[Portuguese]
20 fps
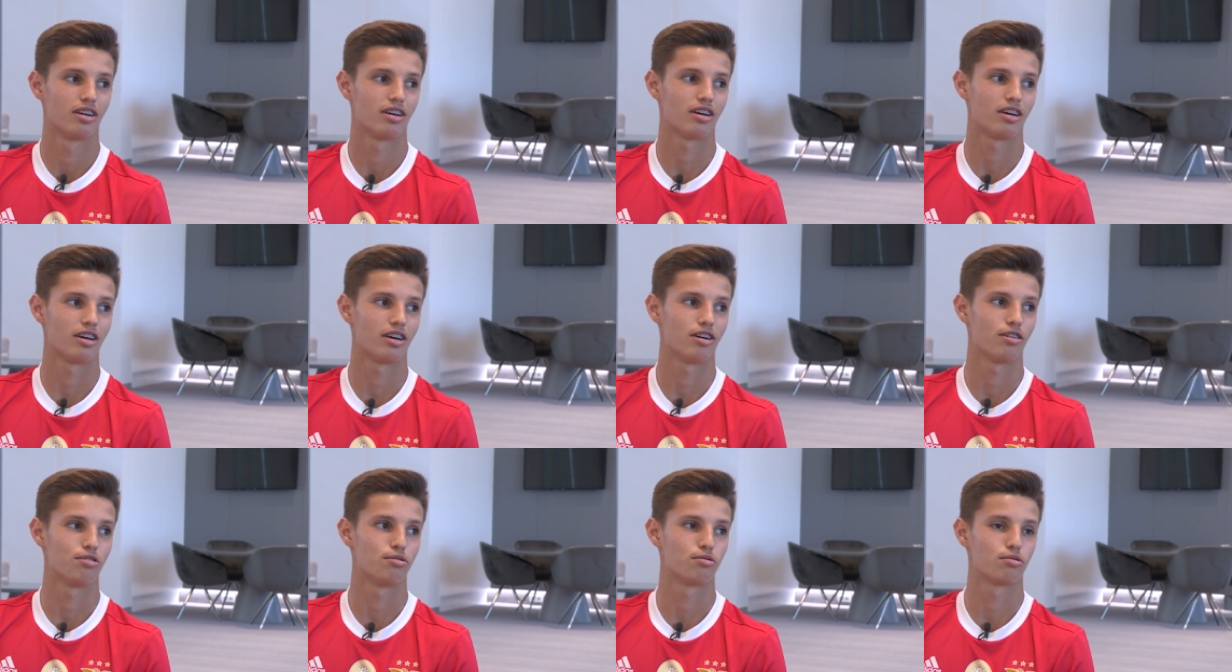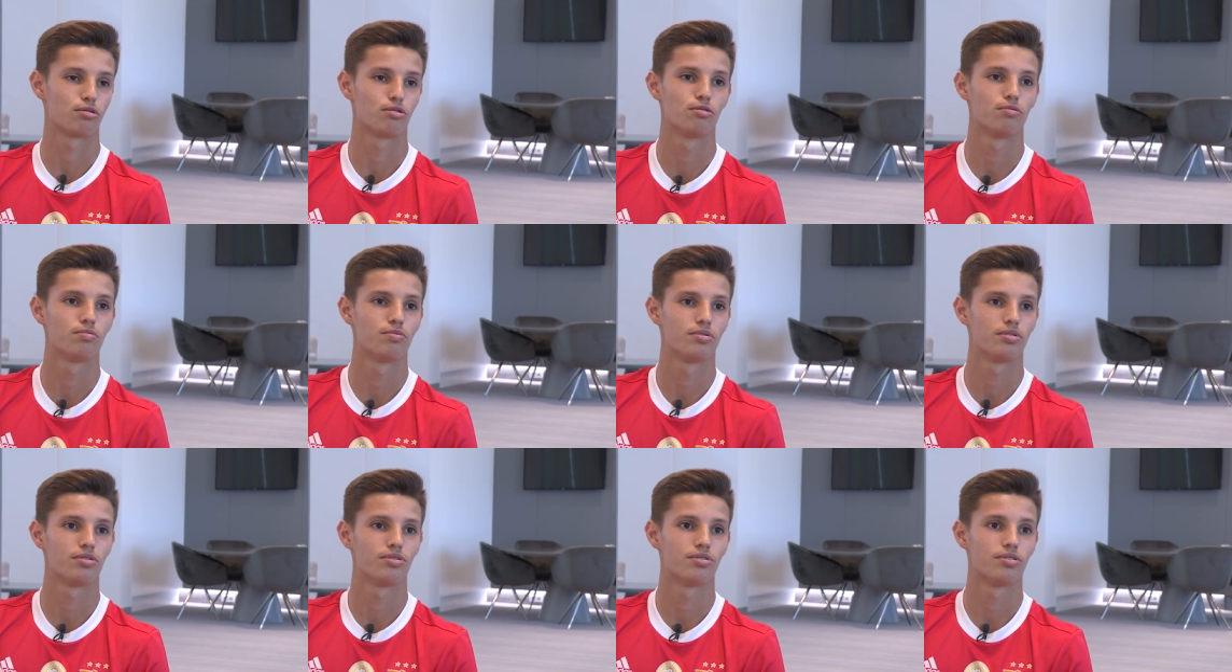Uh, o clube
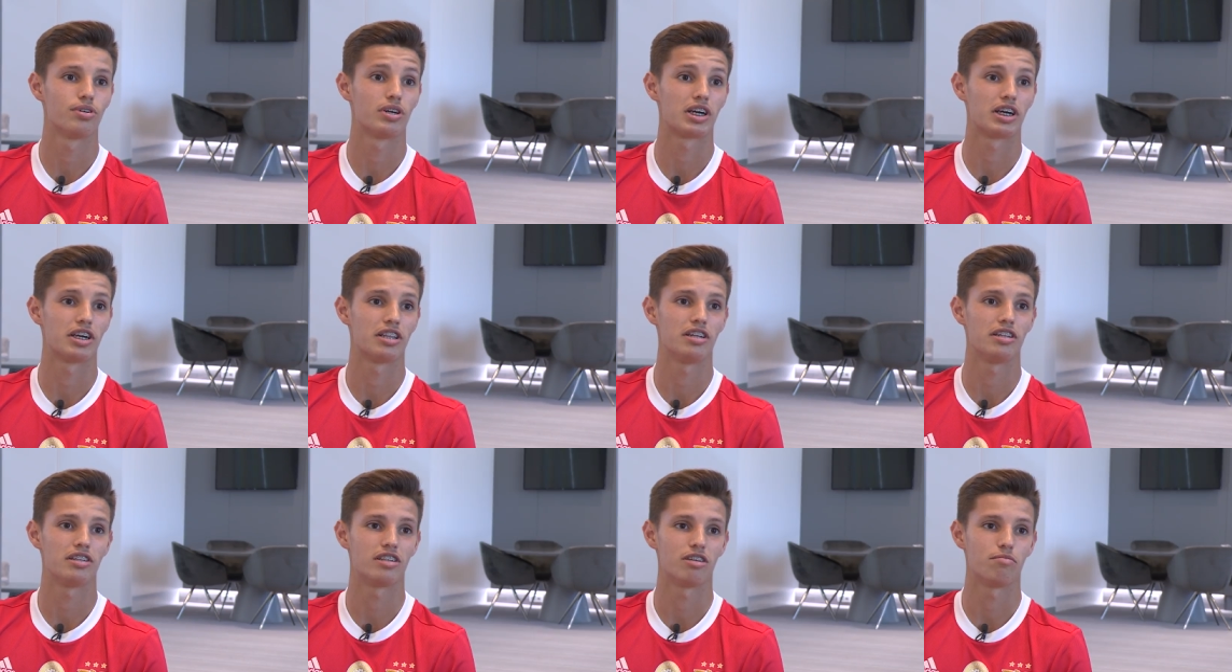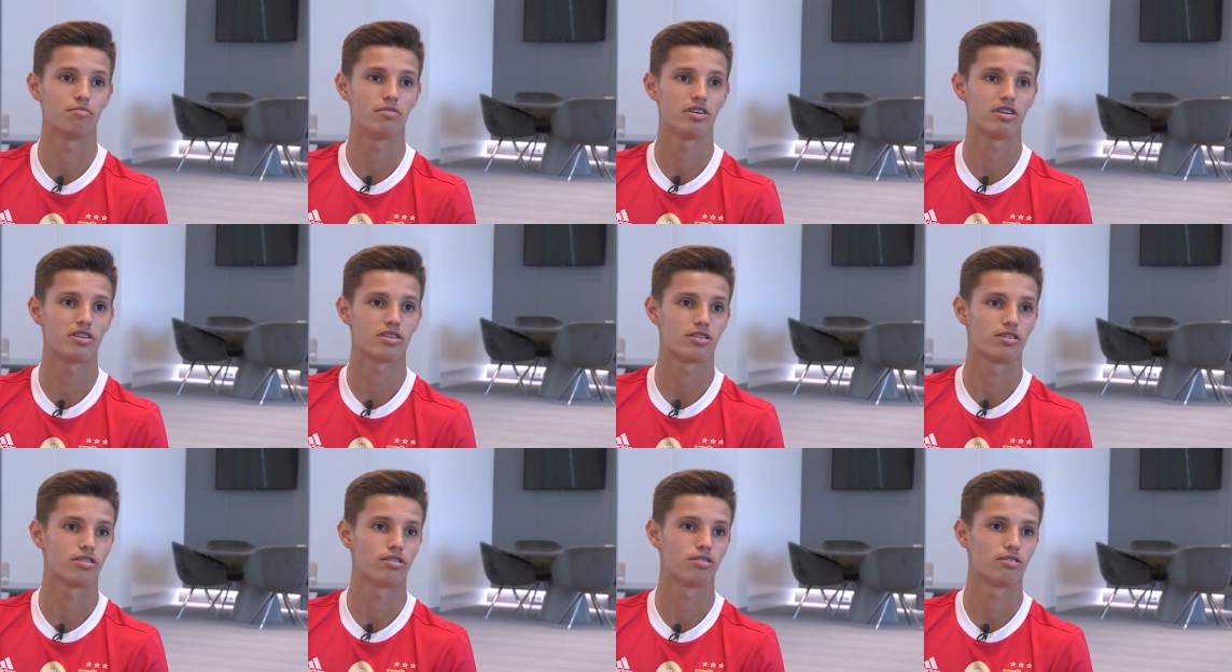acredita em mim,
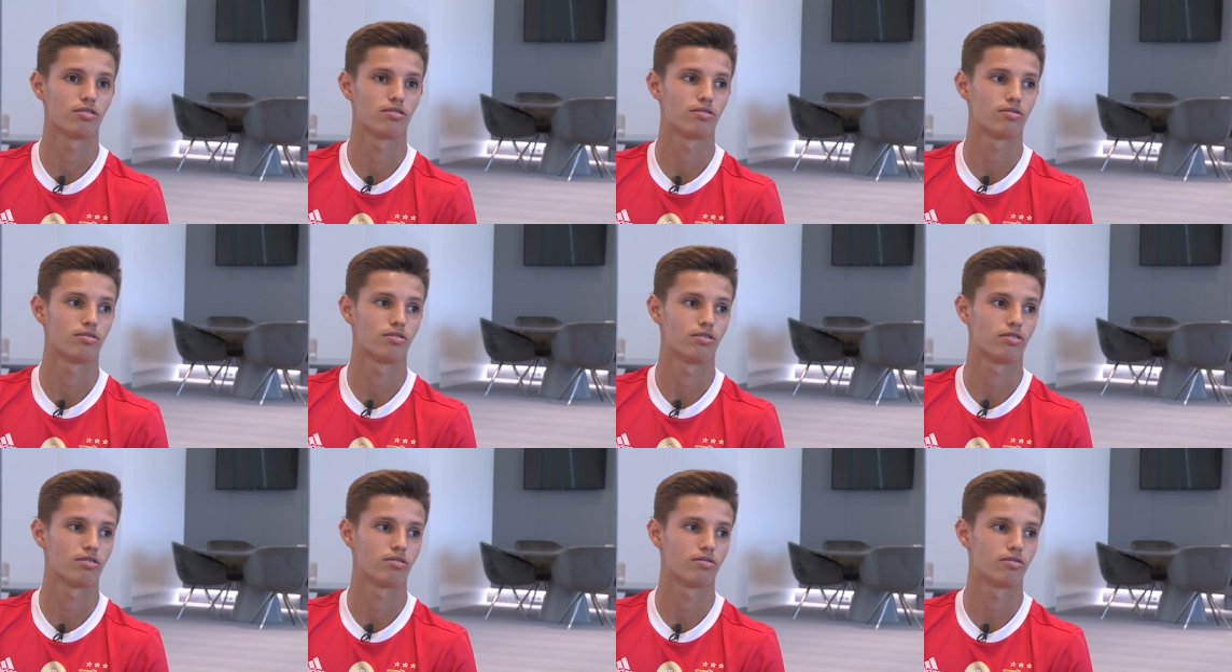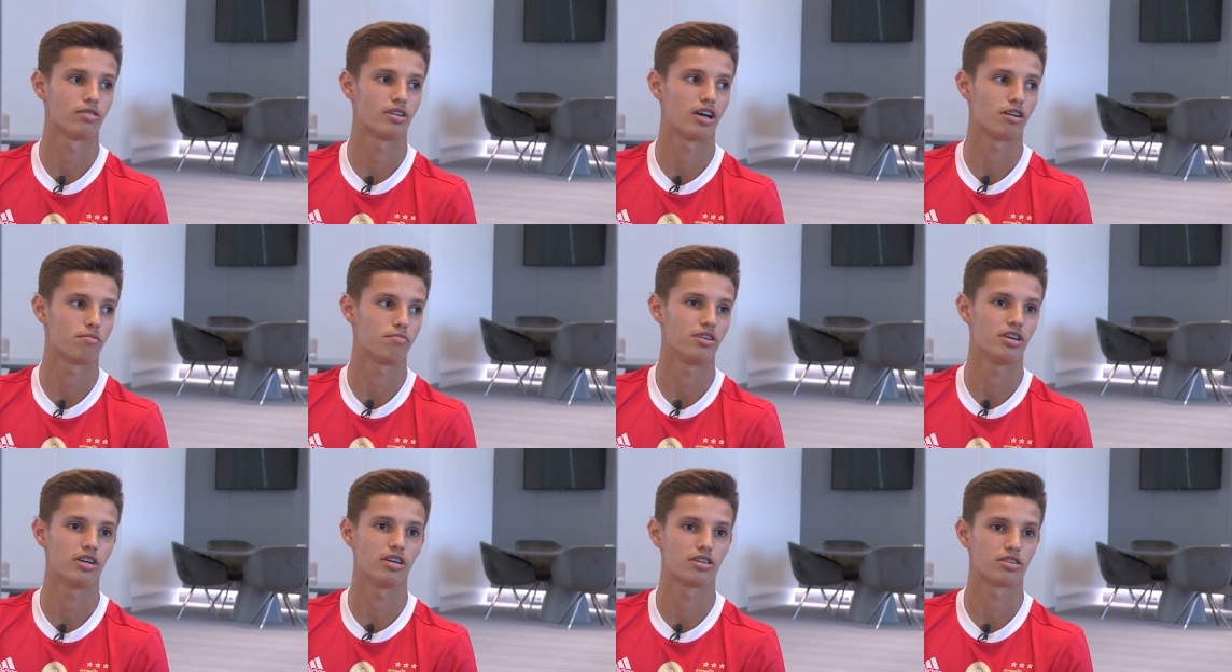senão não, não
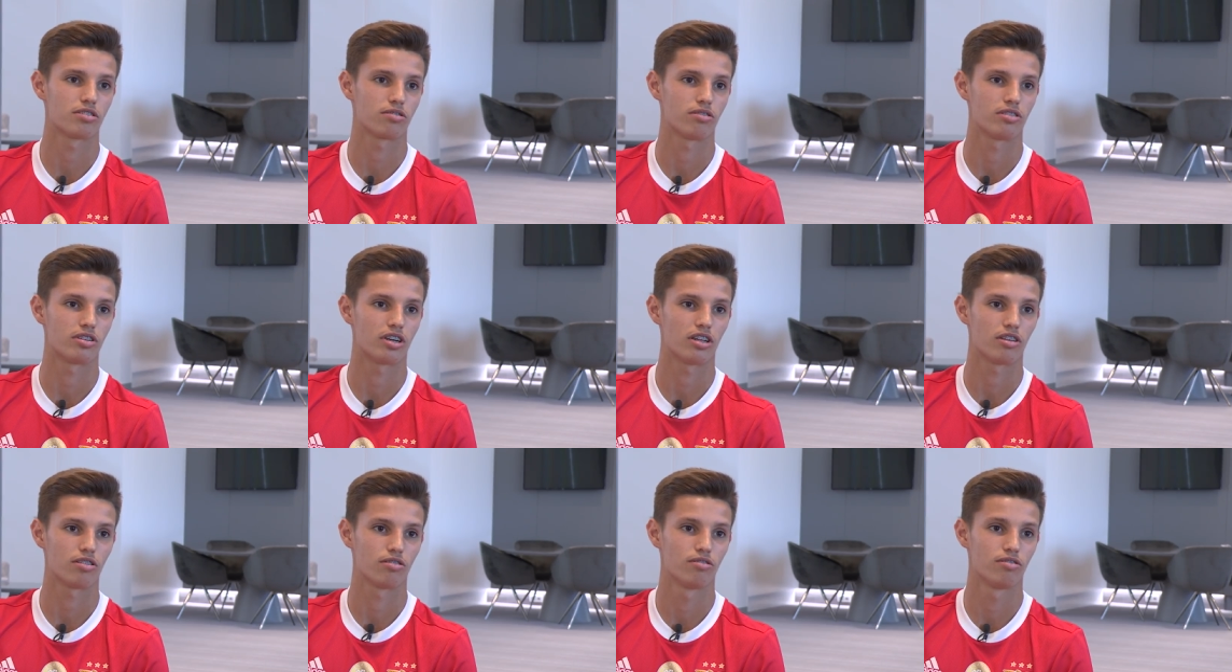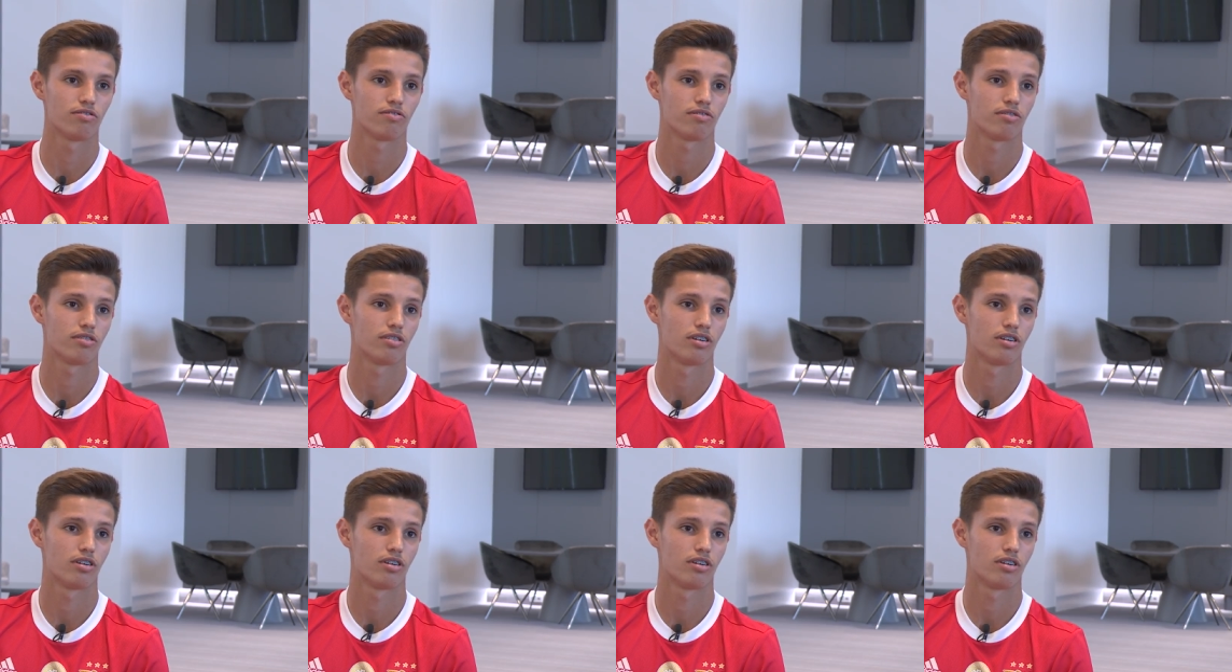dar-me este contrato novo.